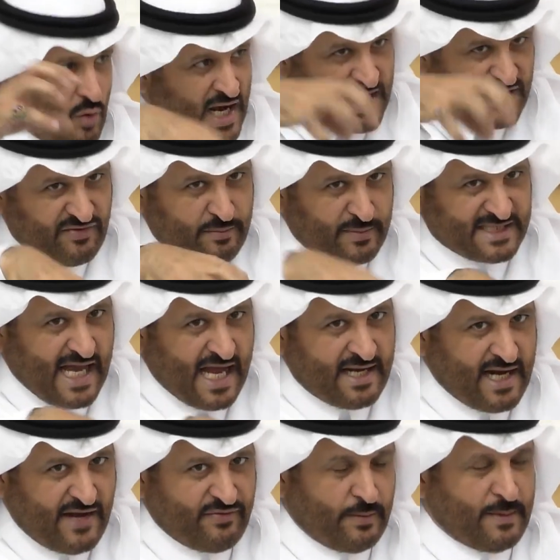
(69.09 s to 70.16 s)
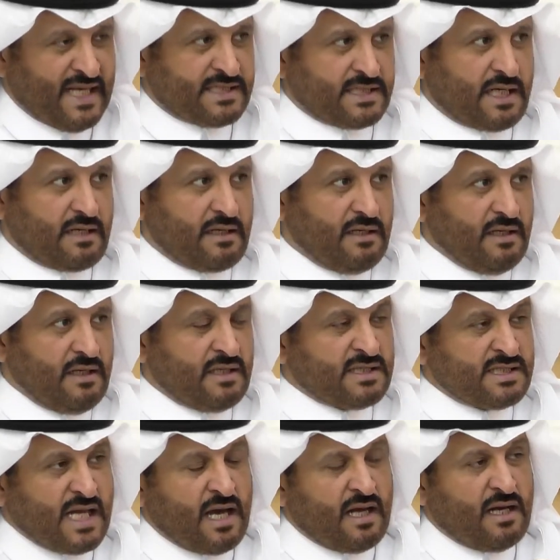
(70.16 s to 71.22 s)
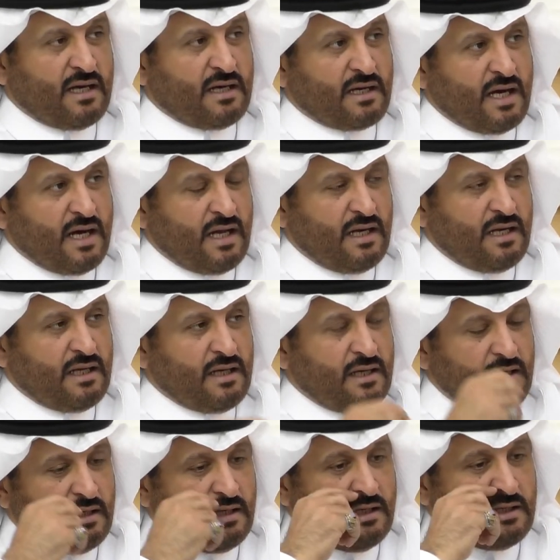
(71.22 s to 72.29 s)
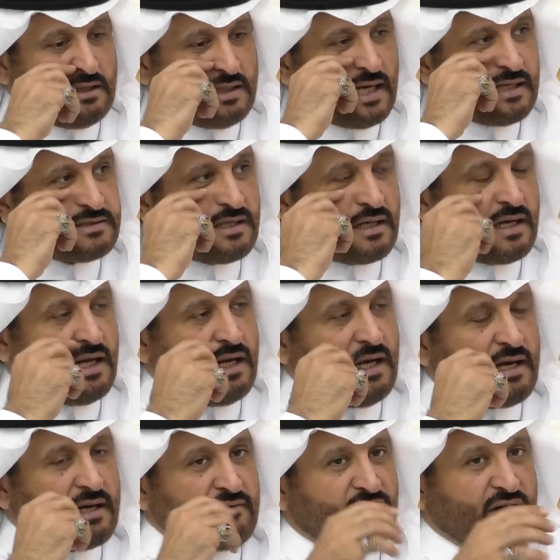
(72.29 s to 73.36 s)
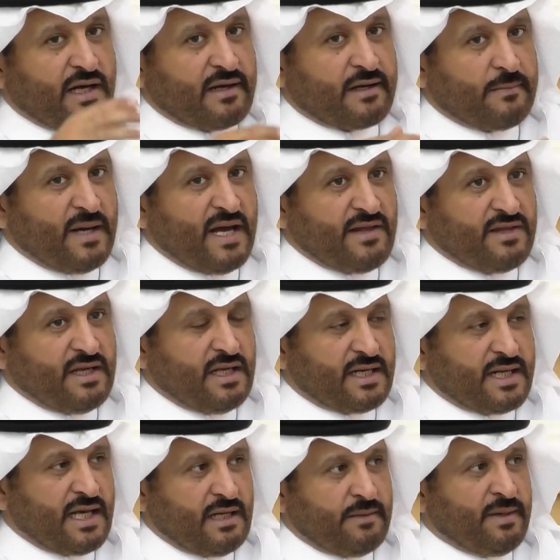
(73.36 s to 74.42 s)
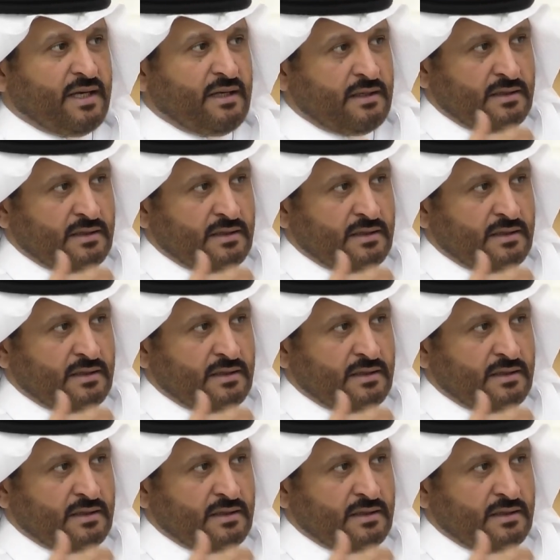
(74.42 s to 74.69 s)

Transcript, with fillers: وهذه في مسائل نافع من الأزرق سأل قال آه، يخسر هل عرف العرب هذه الكلمة